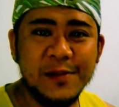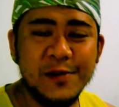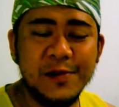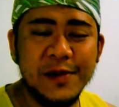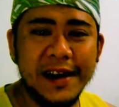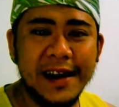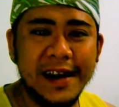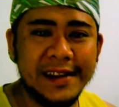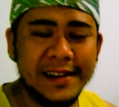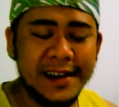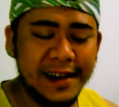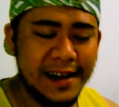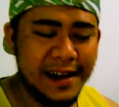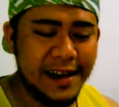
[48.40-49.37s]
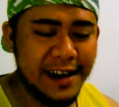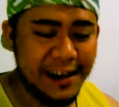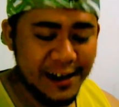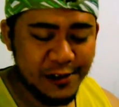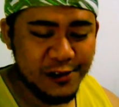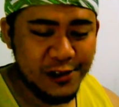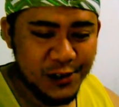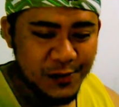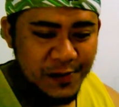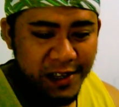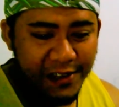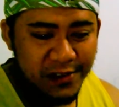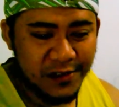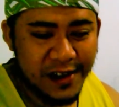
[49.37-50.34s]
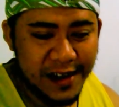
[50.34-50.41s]
nga po pala ng uh,
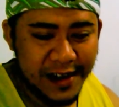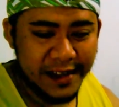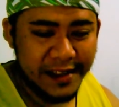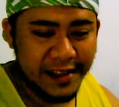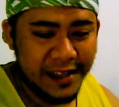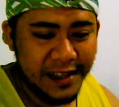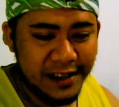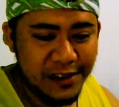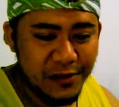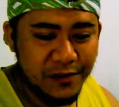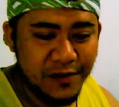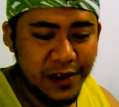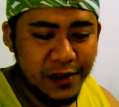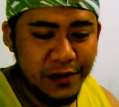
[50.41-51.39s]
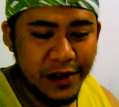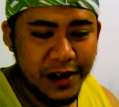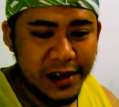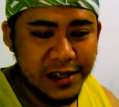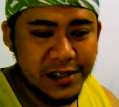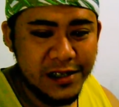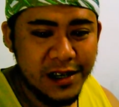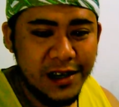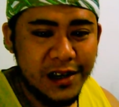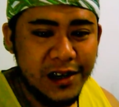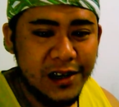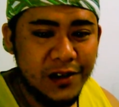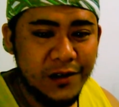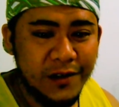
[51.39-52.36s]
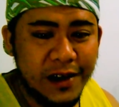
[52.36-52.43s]
announcement ng ating giveaways,
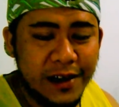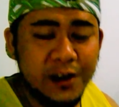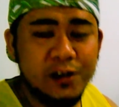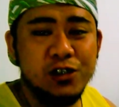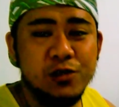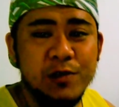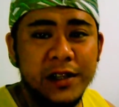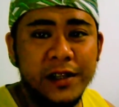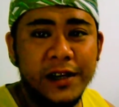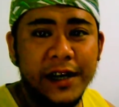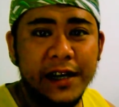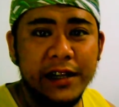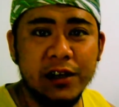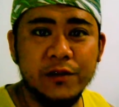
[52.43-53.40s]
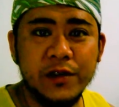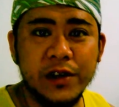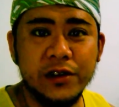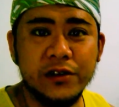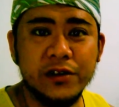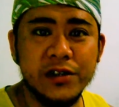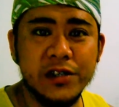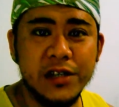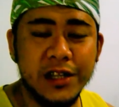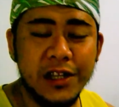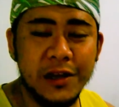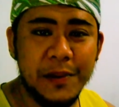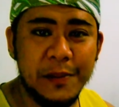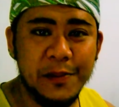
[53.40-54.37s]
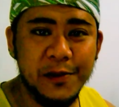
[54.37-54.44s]
yung announcement ng ating viewers, hindi
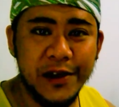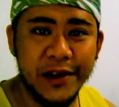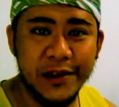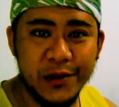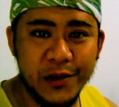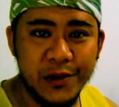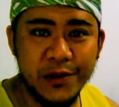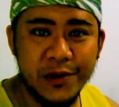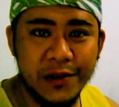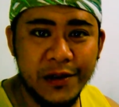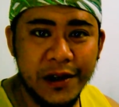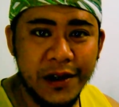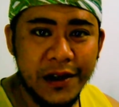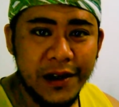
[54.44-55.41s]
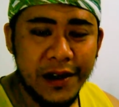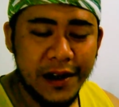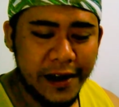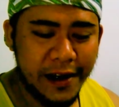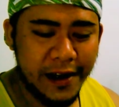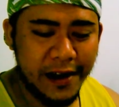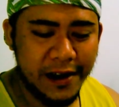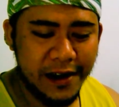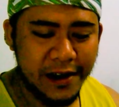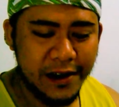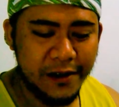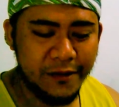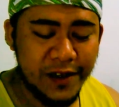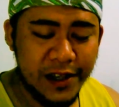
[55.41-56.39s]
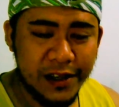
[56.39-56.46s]
pa po ito yung
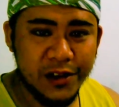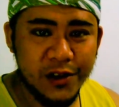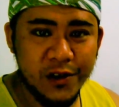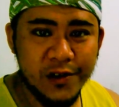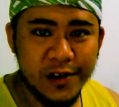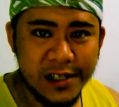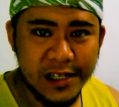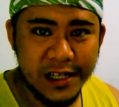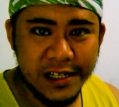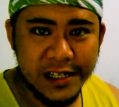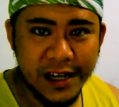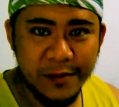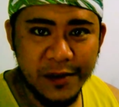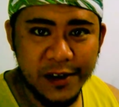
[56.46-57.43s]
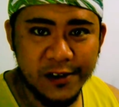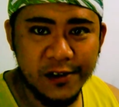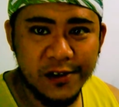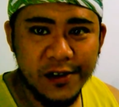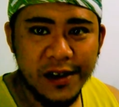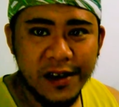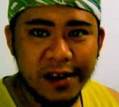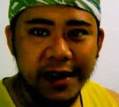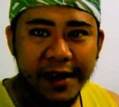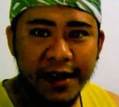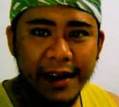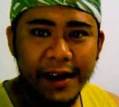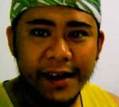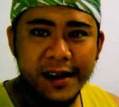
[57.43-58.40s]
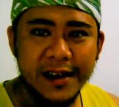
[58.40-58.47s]
uh, video na sinasabi ko
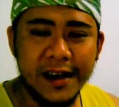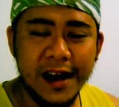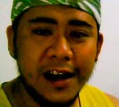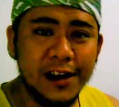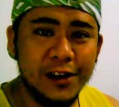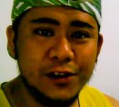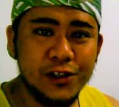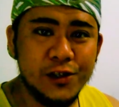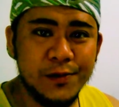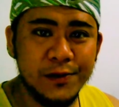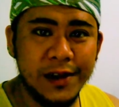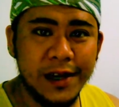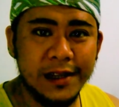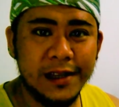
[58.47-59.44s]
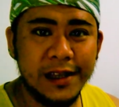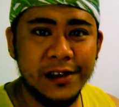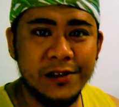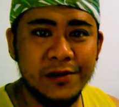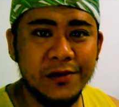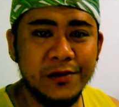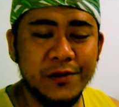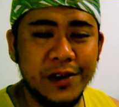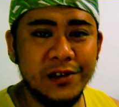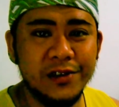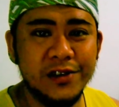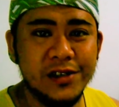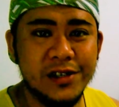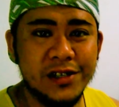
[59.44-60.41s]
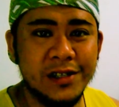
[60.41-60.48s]
uh, i-announce po natin yung
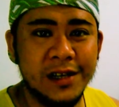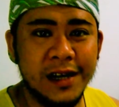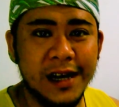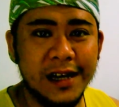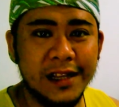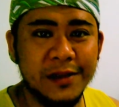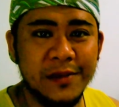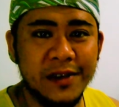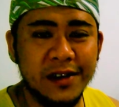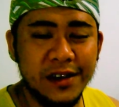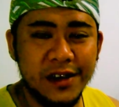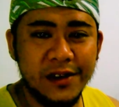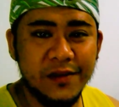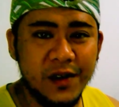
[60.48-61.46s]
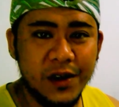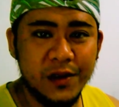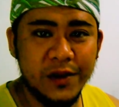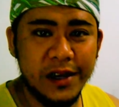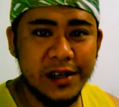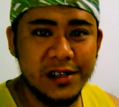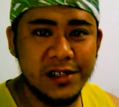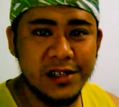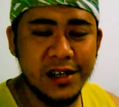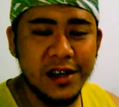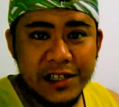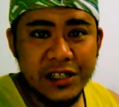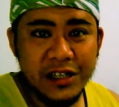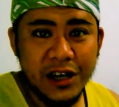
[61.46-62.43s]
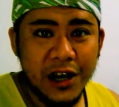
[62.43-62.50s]
winners ng ating mga giveaways
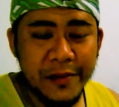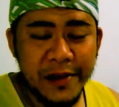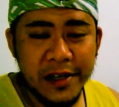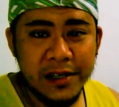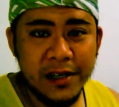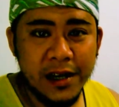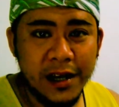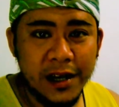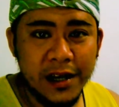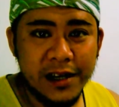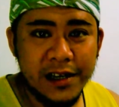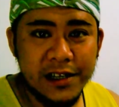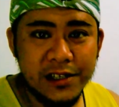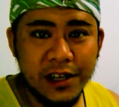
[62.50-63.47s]
this coming uh,